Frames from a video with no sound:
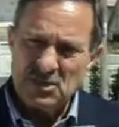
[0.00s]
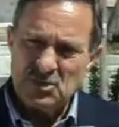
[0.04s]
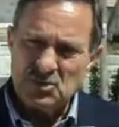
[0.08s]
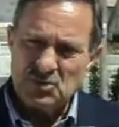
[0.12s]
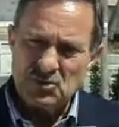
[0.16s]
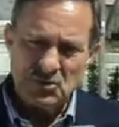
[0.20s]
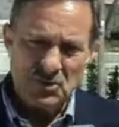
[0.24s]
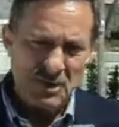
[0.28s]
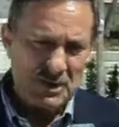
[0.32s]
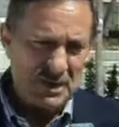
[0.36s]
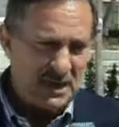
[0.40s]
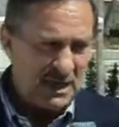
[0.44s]

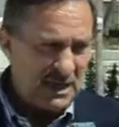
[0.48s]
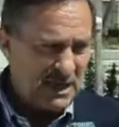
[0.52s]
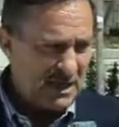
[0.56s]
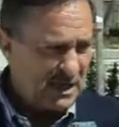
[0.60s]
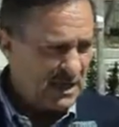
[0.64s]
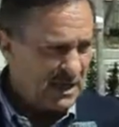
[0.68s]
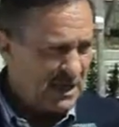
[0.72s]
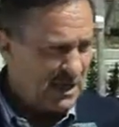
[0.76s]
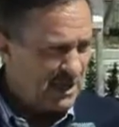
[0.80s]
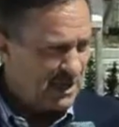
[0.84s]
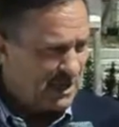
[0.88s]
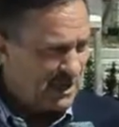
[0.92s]

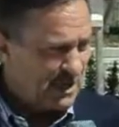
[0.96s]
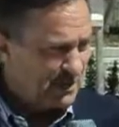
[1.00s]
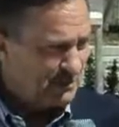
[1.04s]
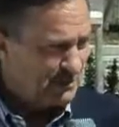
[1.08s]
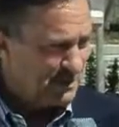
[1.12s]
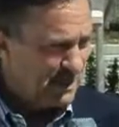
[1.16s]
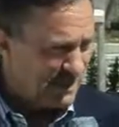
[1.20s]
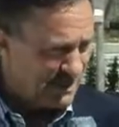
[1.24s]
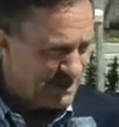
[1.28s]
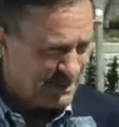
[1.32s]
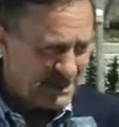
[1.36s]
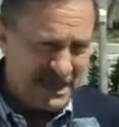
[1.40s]
sulla
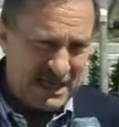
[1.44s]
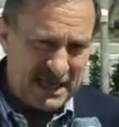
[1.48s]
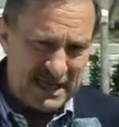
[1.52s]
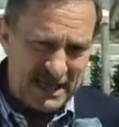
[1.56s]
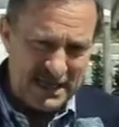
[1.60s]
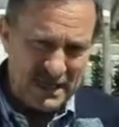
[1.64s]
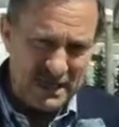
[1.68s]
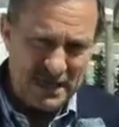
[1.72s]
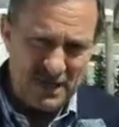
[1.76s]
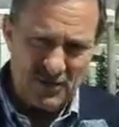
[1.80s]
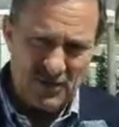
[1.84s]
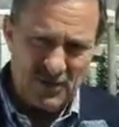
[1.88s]

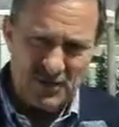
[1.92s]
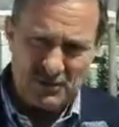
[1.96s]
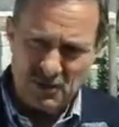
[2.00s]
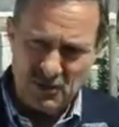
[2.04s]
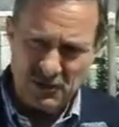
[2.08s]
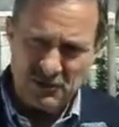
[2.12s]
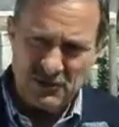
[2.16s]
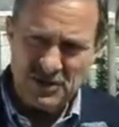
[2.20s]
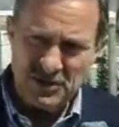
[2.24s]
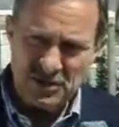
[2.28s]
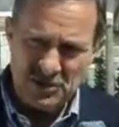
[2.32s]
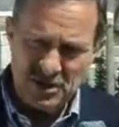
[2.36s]
Marattana che è una
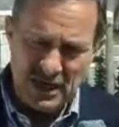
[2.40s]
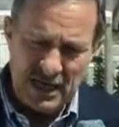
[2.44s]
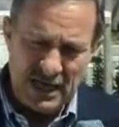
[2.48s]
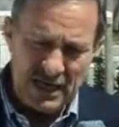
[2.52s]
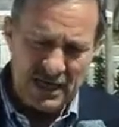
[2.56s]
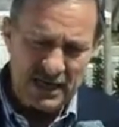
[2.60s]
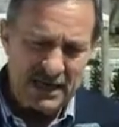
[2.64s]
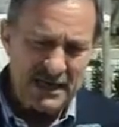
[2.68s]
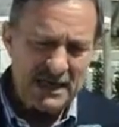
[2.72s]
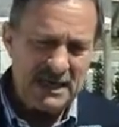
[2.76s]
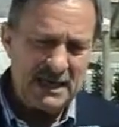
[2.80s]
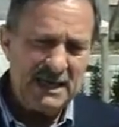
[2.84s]

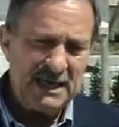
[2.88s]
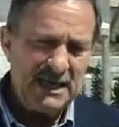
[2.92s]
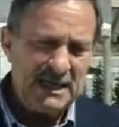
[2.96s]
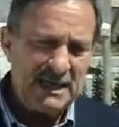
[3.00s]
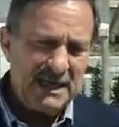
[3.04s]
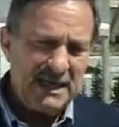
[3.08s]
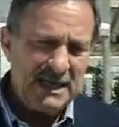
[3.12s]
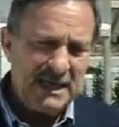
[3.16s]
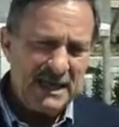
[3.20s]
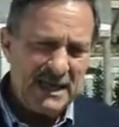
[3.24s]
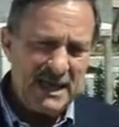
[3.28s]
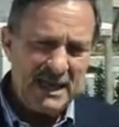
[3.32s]
provinciale
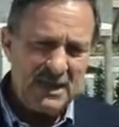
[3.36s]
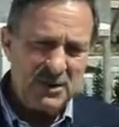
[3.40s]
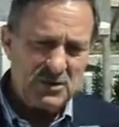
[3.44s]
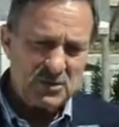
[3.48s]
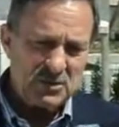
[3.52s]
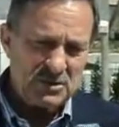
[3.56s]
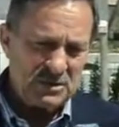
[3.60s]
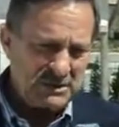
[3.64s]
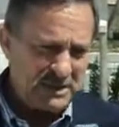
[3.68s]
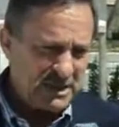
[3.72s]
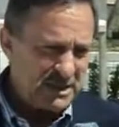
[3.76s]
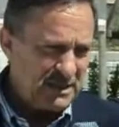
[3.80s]
e
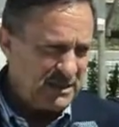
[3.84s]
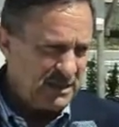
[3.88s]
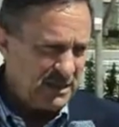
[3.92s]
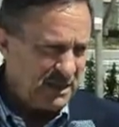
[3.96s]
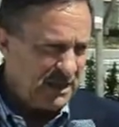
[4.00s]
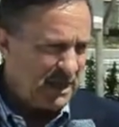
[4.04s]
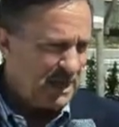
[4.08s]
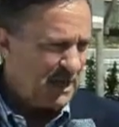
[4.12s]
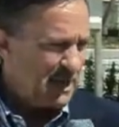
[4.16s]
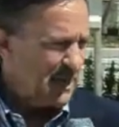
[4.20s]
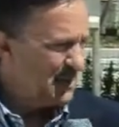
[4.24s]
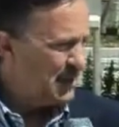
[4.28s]

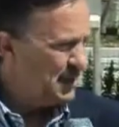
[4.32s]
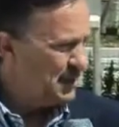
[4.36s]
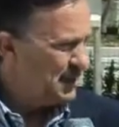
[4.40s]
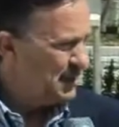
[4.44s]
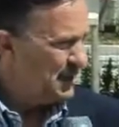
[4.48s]
consentirà,